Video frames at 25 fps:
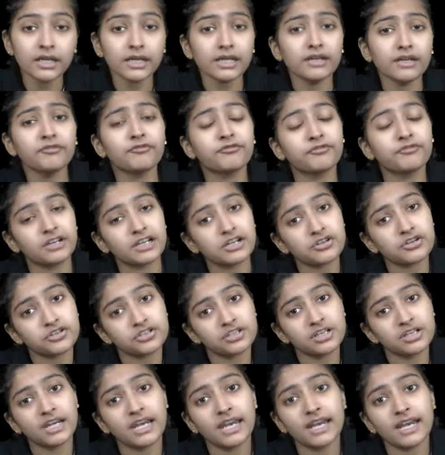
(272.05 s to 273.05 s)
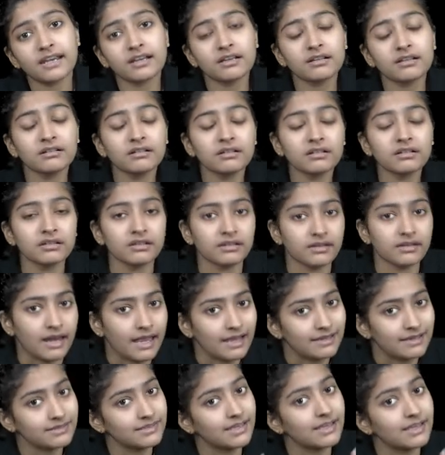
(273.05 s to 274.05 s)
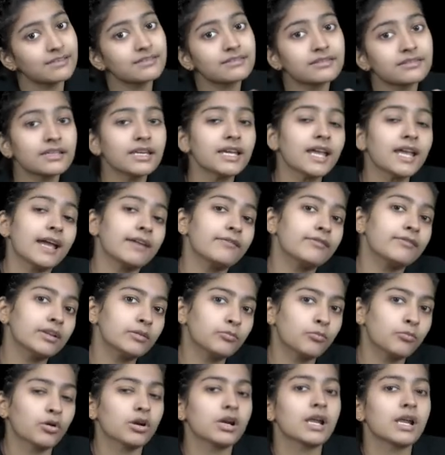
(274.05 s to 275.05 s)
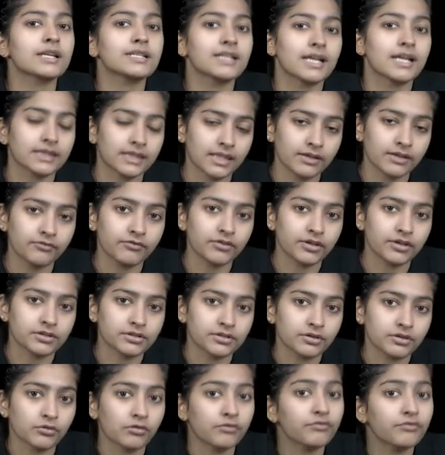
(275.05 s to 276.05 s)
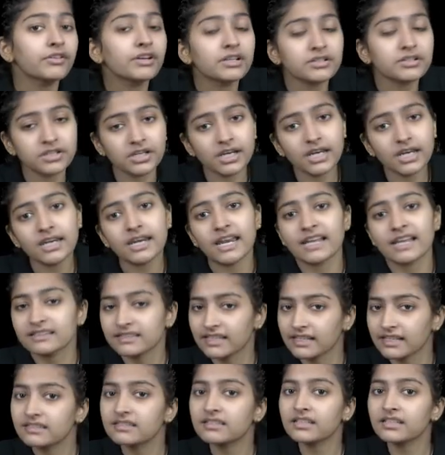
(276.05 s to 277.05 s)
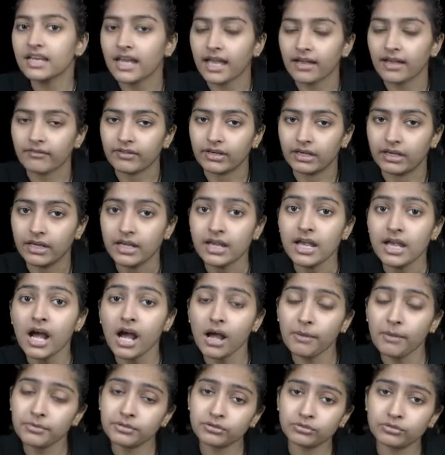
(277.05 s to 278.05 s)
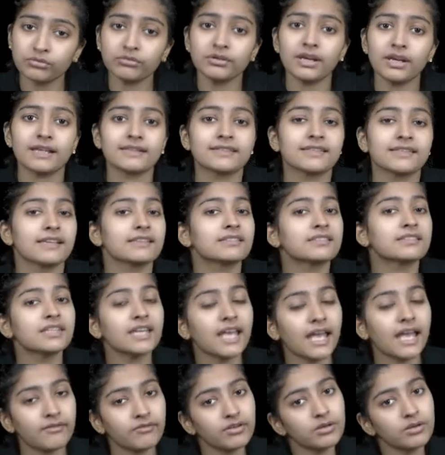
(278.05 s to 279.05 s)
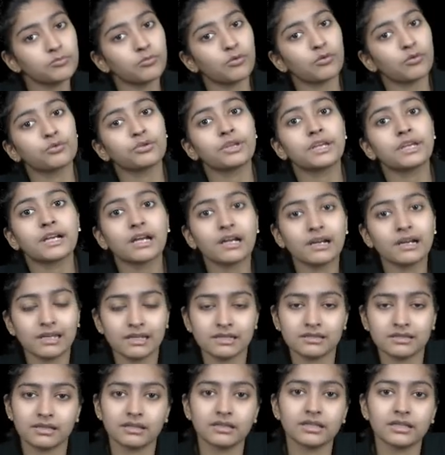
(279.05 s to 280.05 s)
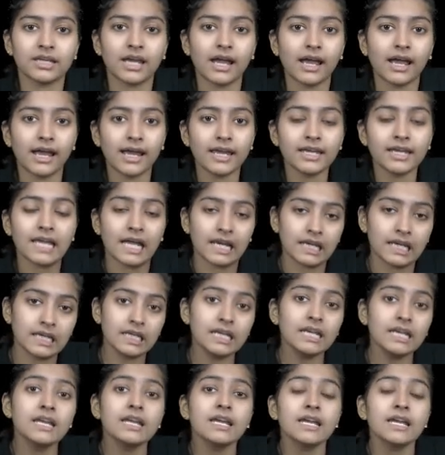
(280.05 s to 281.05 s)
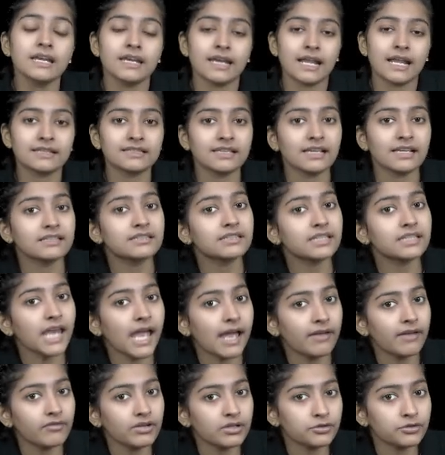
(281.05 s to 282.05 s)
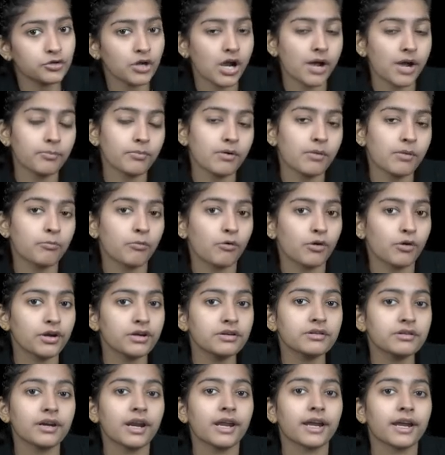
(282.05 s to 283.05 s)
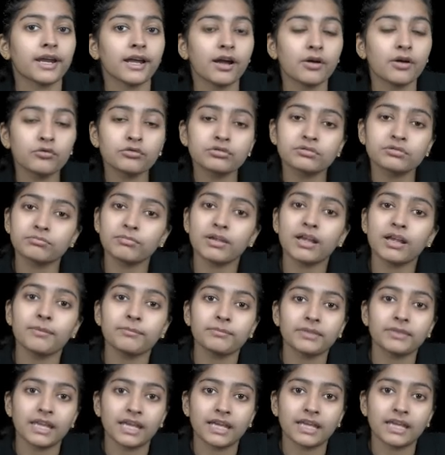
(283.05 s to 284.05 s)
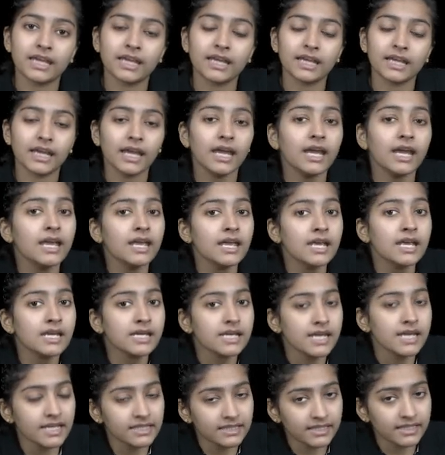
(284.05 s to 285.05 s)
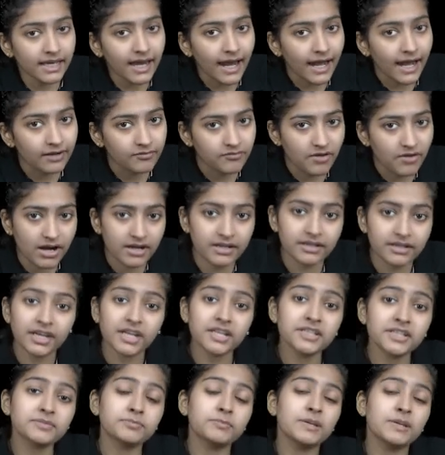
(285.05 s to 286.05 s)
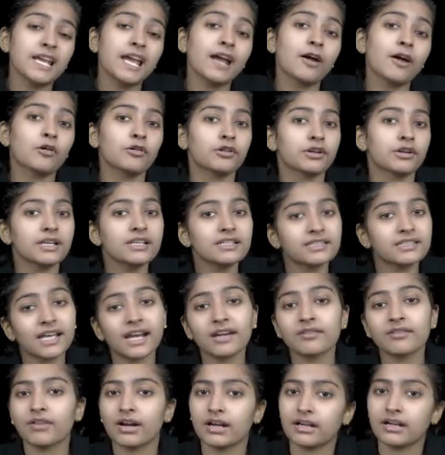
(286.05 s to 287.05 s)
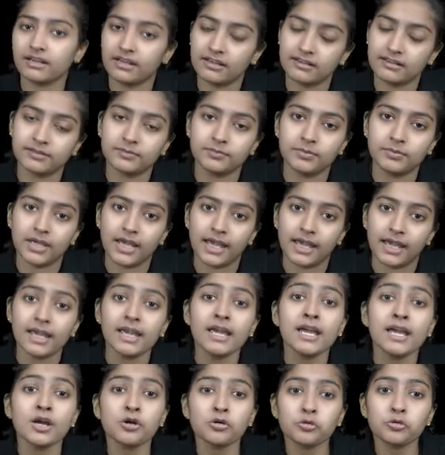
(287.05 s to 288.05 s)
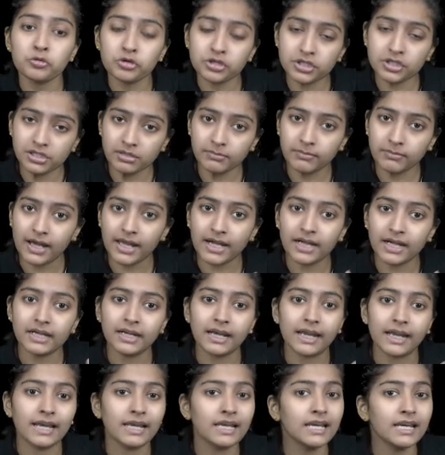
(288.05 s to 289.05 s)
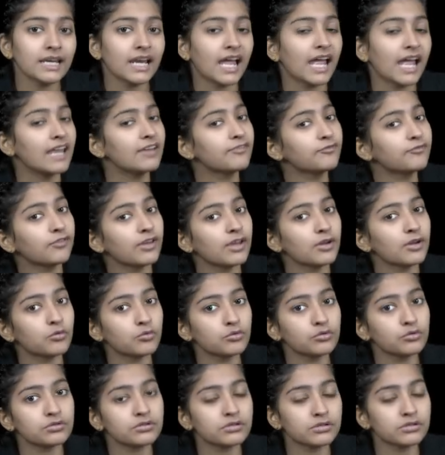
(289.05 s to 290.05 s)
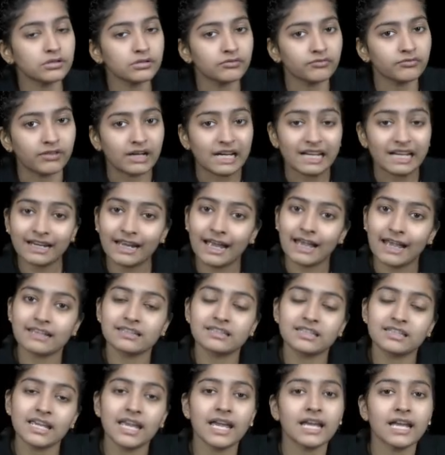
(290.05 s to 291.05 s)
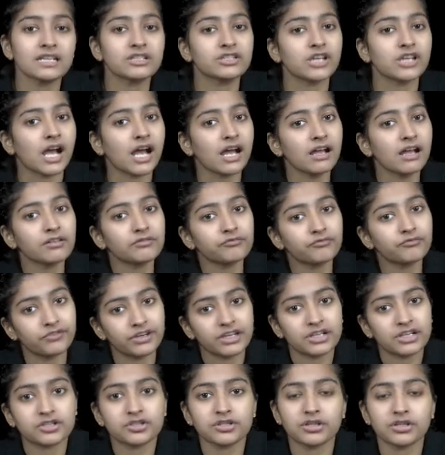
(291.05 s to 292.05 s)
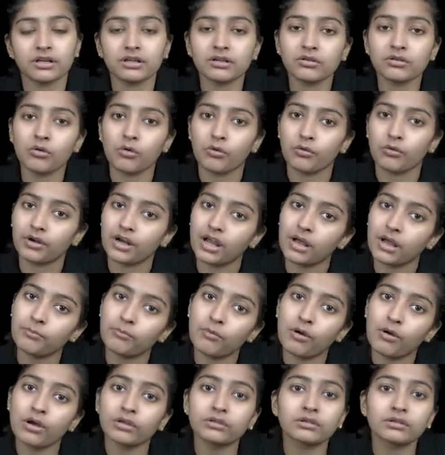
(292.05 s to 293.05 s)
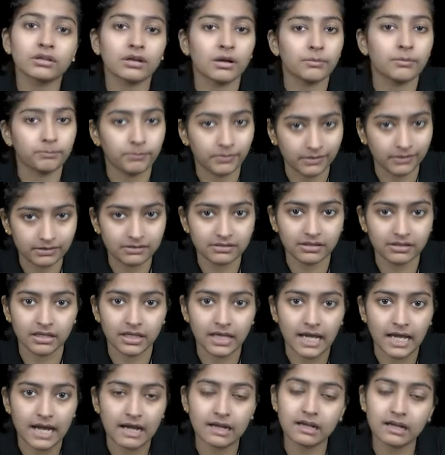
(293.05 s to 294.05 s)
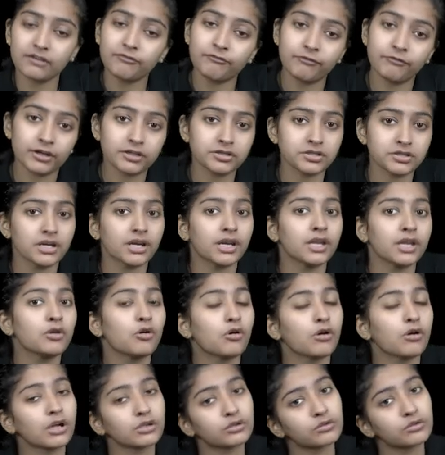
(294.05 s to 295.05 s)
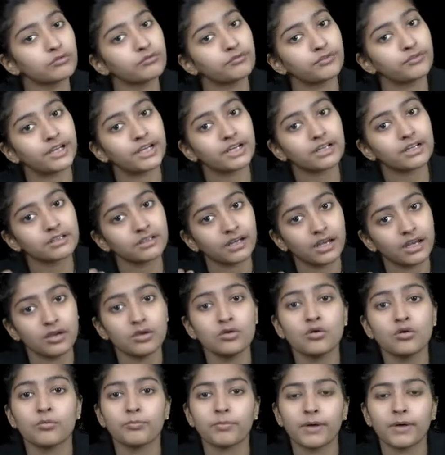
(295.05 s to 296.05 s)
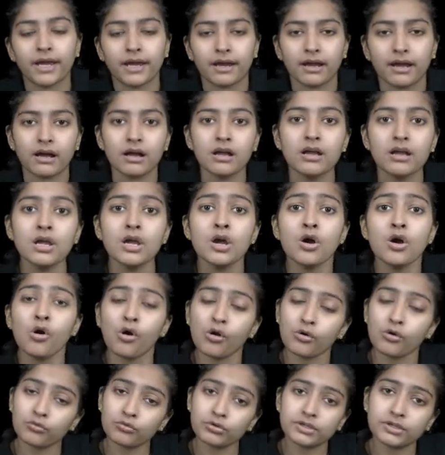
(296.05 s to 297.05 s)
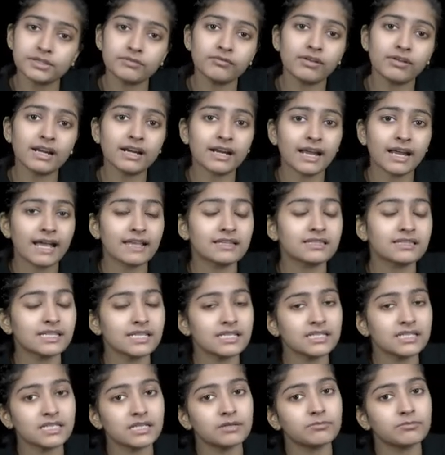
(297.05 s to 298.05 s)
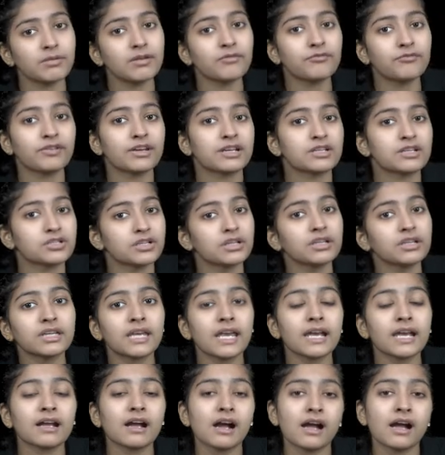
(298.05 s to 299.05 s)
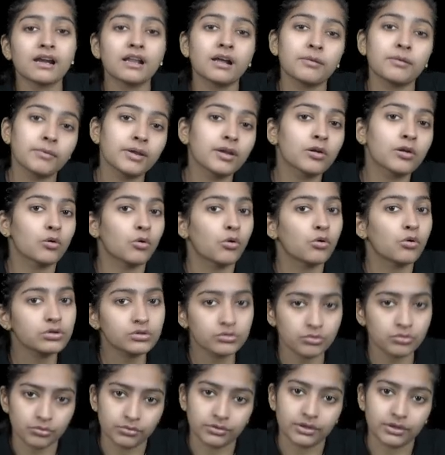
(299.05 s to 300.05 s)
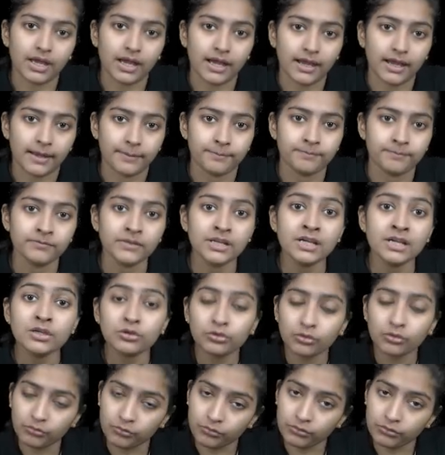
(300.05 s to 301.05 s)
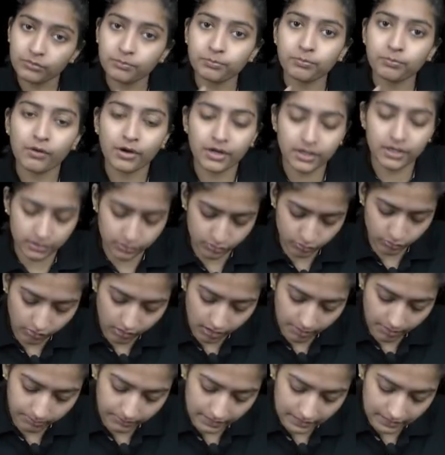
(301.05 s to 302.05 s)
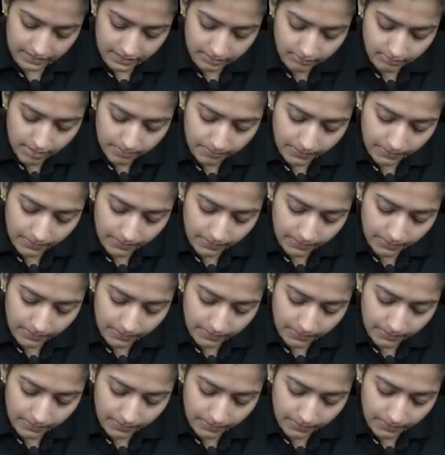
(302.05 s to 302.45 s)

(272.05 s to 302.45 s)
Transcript: कि फ्रिक्शन एक नेसेसरी एविल बोला जाता है फ्रिक्शन को फ्रिक्शन इज नेसेसरी एविल अब इसको नेसेसरी एविल बोलने का रीज़न क्या है यानी नेसेसरी एविल जो आपको पॉइंट रहेगा उसमें हम देखेंगे कि इसके एडवांटेज भी हैं और डिसएडवांटेज भी हैं कुछ हमारे डेली लाइफ के कुछ वर्क ऐसे हैं जहाँ फ्रिक्शन होना बहुत कंपलसरी है अगर फ्रिक्शन नहीं होगा तो वर्क नहीं हो पाएगा और कुछ वर्क ऐसे हैं जिनमें फ्रिक्शन के कारण हमें लॉस होता है तो उन पॉइंट्स को हम इसी में